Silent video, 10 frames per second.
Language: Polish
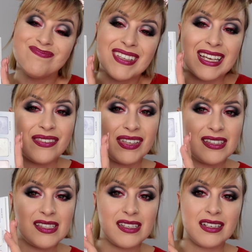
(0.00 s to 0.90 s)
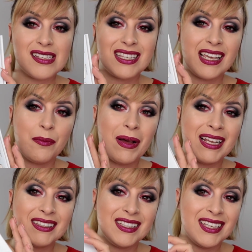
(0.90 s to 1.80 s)
tak więc z tej
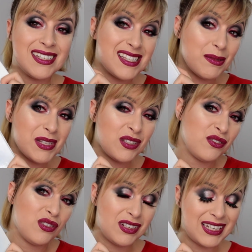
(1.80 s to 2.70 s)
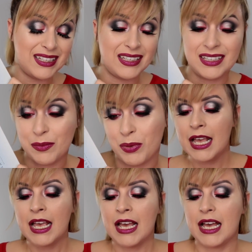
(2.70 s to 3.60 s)
palety nie jestem zadowolona i nie...
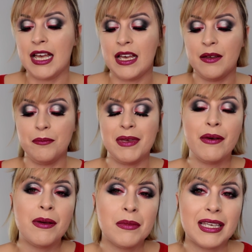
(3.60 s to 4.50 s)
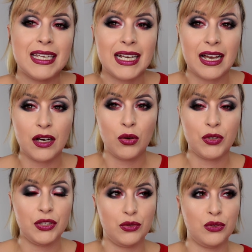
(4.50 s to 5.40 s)
miałam kilka glow
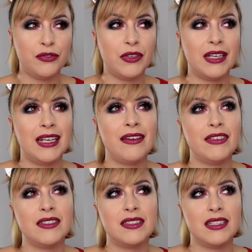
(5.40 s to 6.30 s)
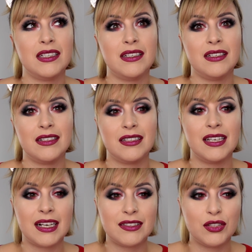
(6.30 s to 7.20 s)
kitów, nawet
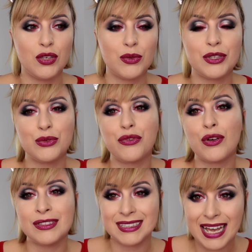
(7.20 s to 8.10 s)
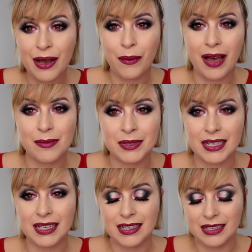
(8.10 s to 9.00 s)
kilka tych glow kitów oddałam,
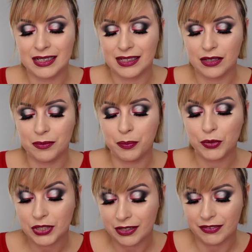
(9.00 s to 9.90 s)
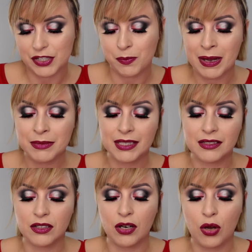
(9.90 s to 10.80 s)
e, ponieważ mam
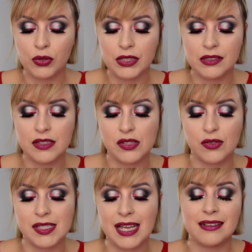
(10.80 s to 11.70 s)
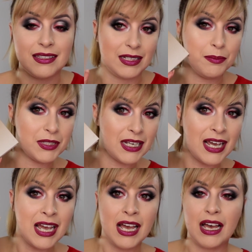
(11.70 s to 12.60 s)
jeden glow kit, jest to Sun Dipped.
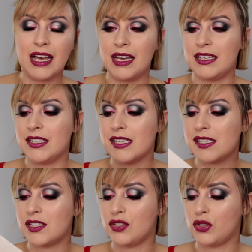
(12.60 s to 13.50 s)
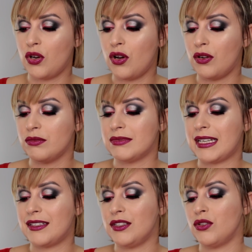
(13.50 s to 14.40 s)
E, jest to
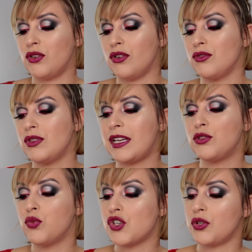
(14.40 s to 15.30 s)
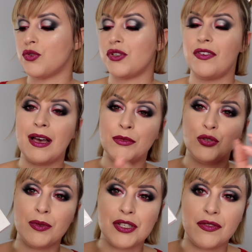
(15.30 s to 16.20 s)
taki, no najdłużej używam i
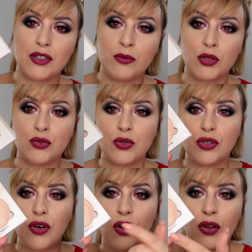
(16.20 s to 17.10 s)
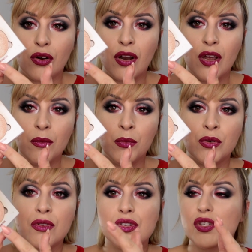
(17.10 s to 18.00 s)
tu będzie wiadomo, który kolor.
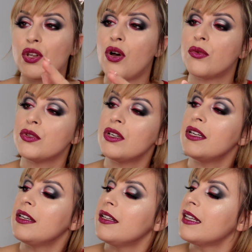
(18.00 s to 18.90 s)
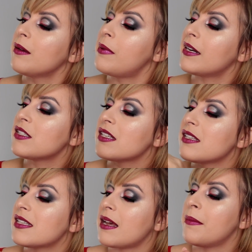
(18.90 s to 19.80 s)
Moonstone, e, najbardziej
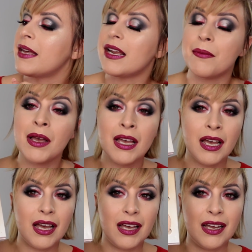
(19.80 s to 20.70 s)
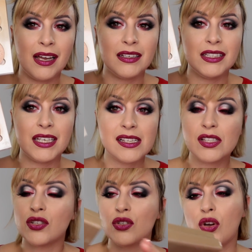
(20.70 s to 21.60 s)
z summerem. E,
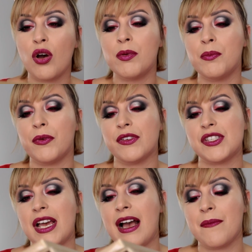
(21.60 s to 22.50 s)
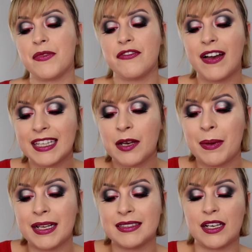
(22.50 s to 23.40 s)
jest to, bym powiedziała, fajna
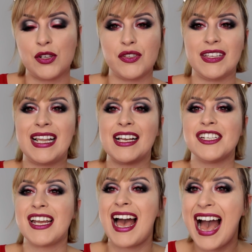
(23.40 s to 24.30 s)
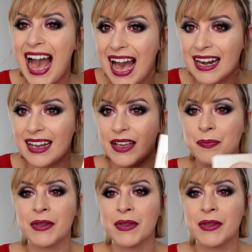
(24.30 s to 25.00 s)
paletka rozświetlaczy, ale